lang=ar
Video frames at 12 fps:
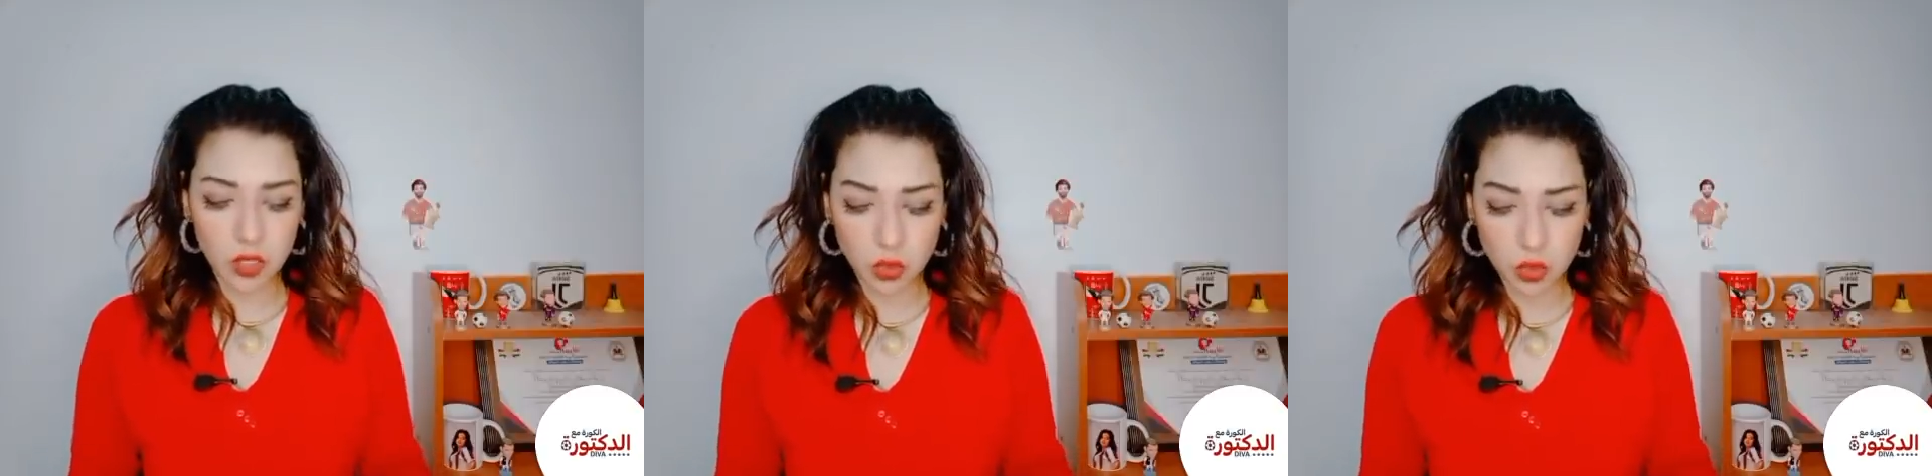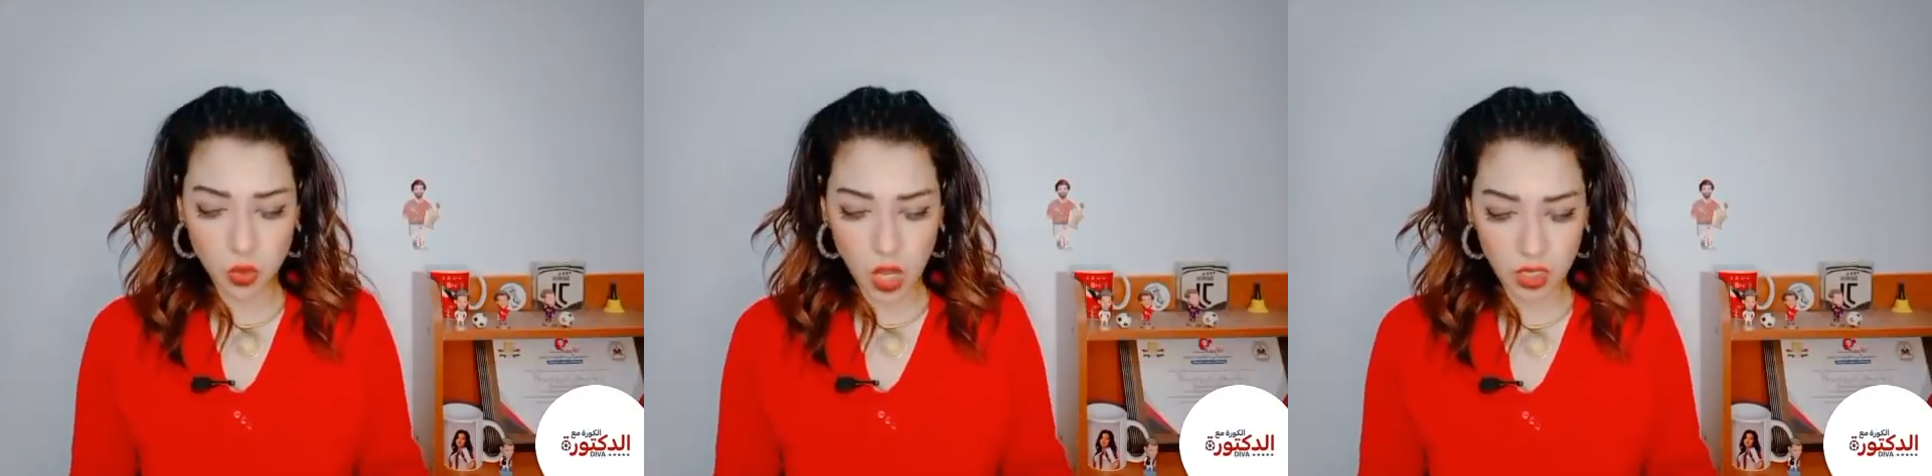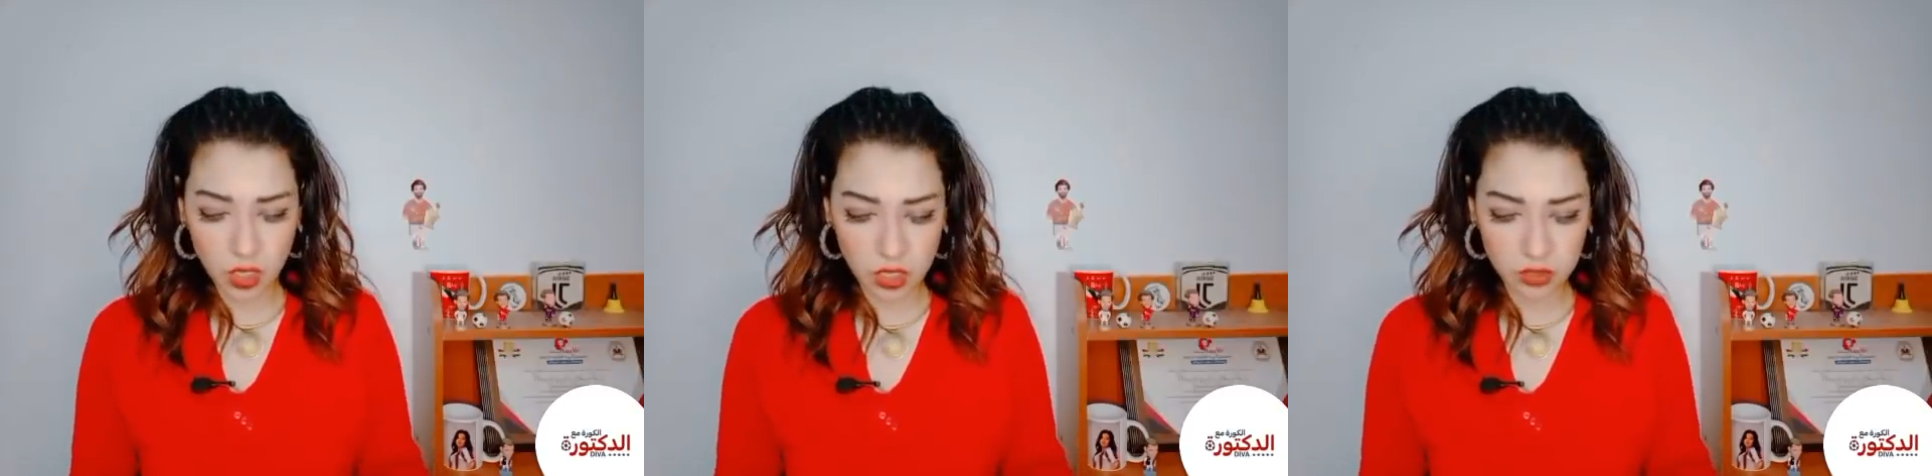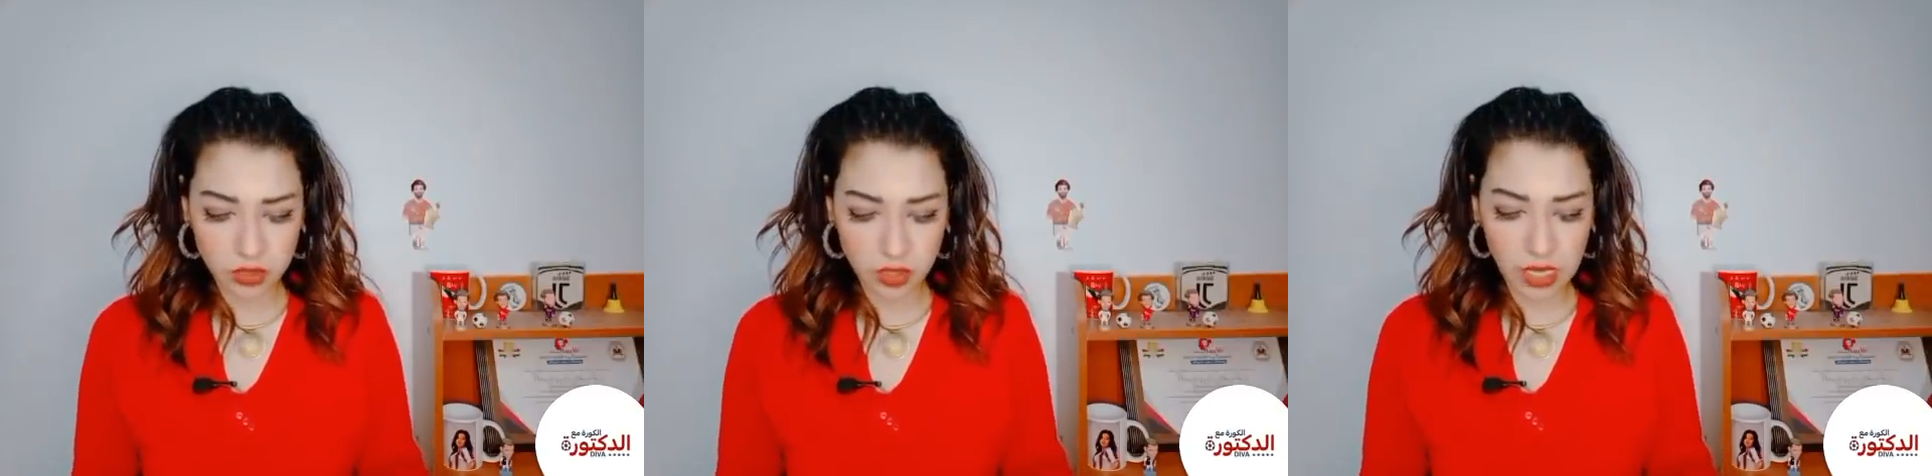يكونوا على
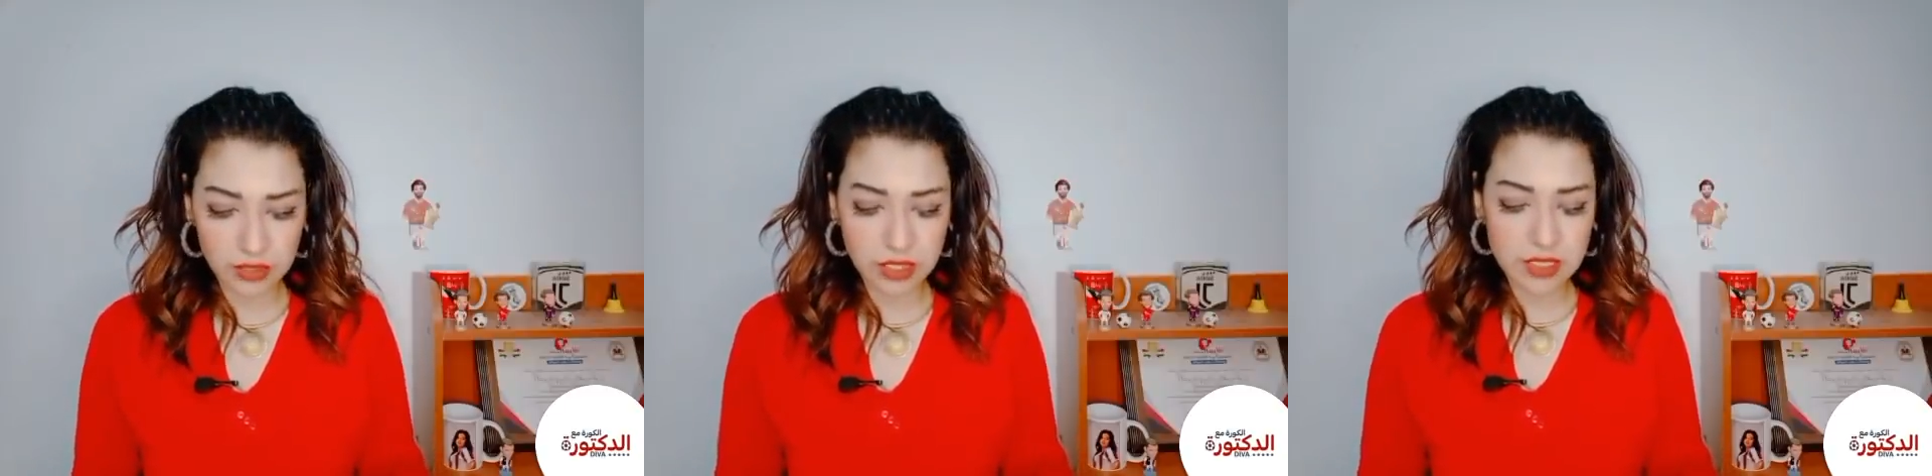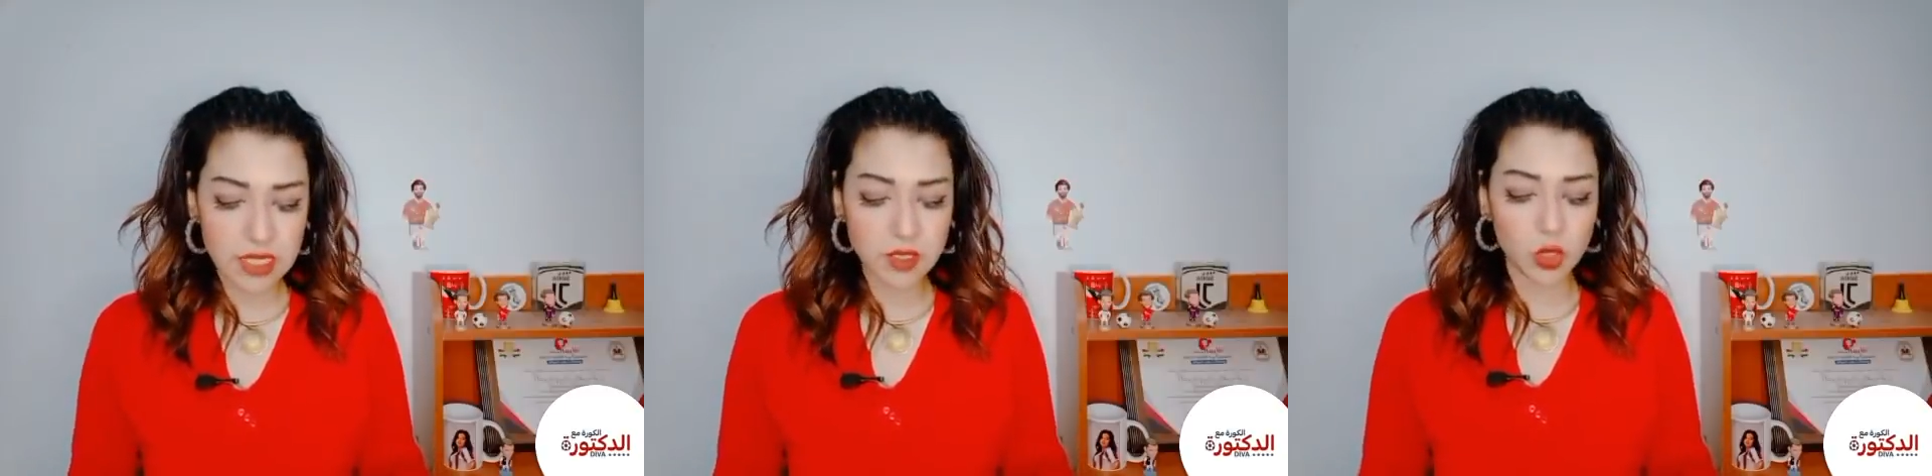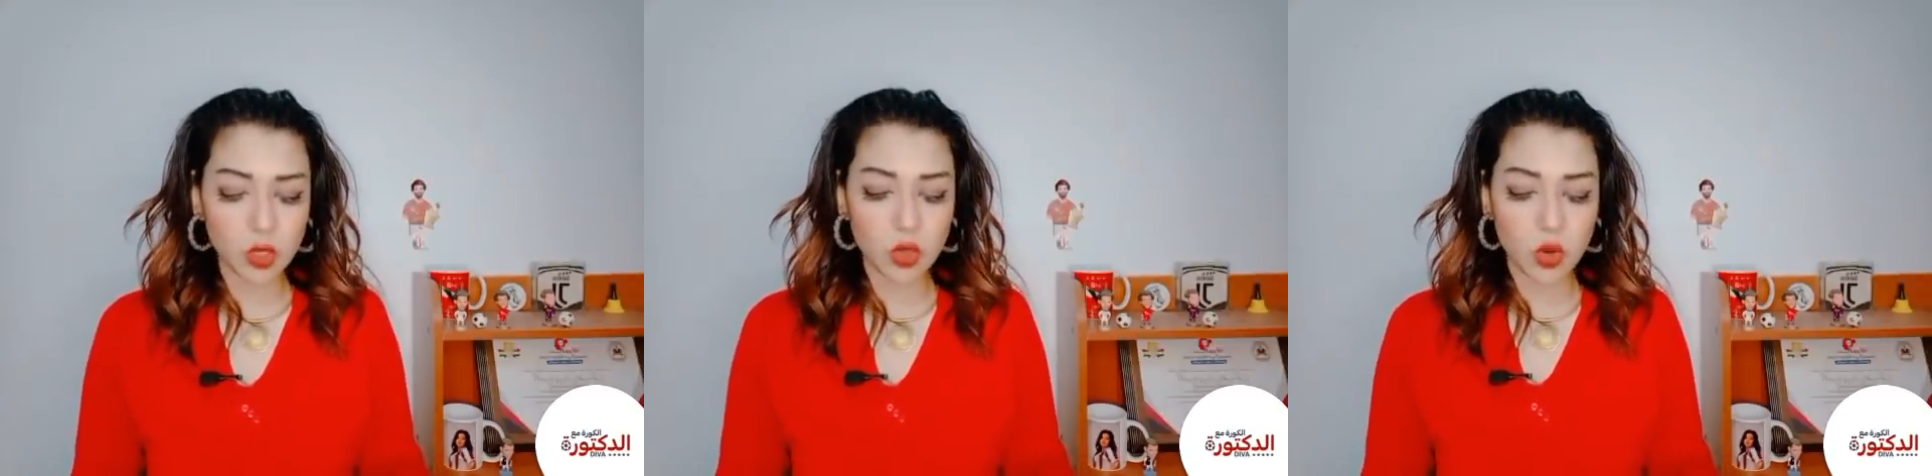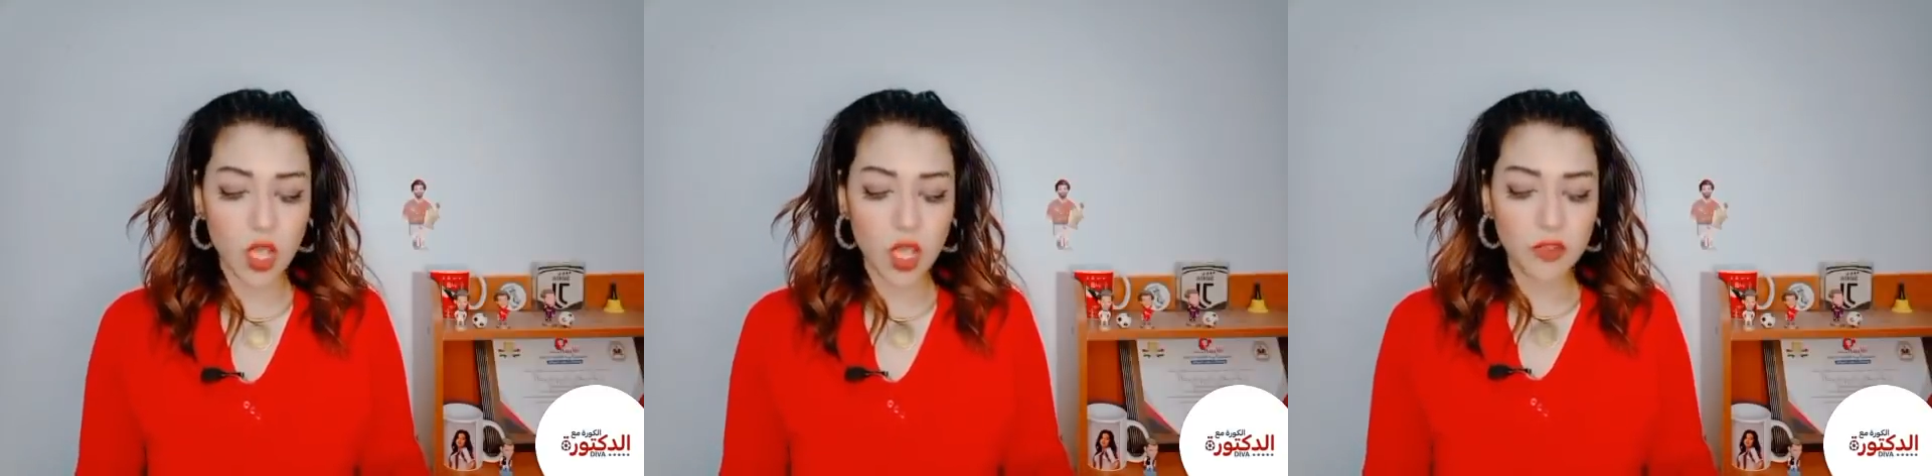قدر الحدث عايزه اقول
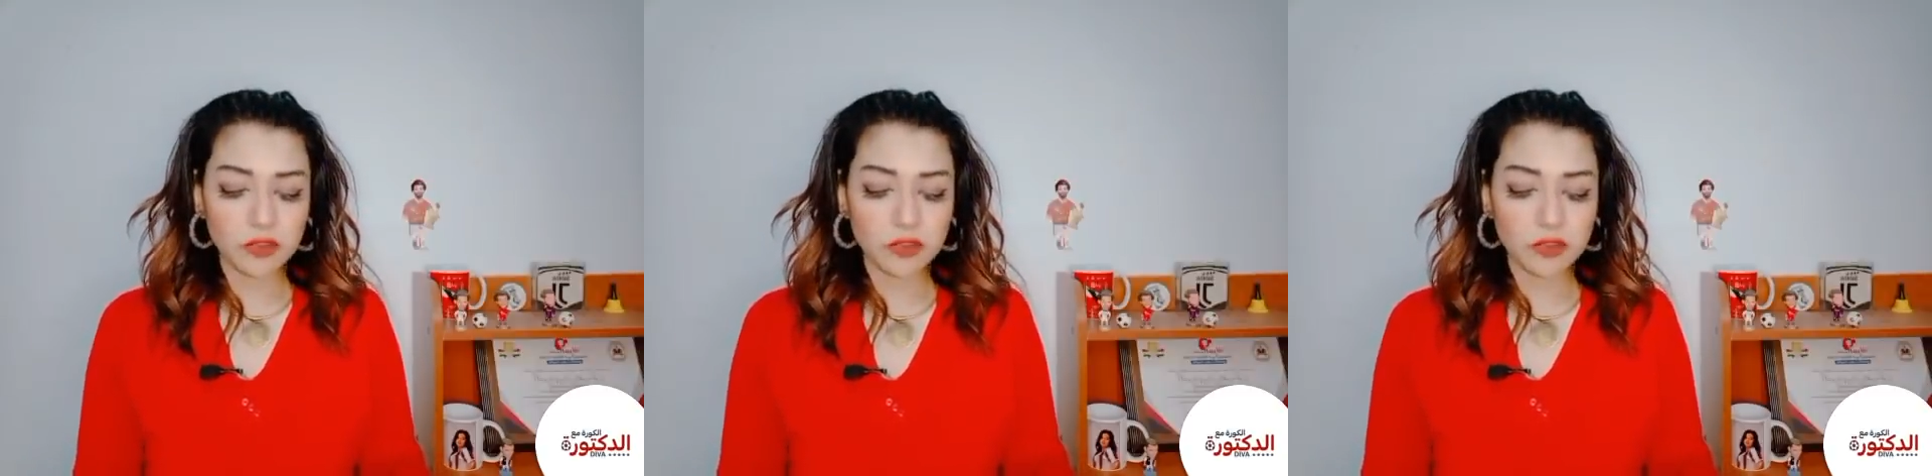لكم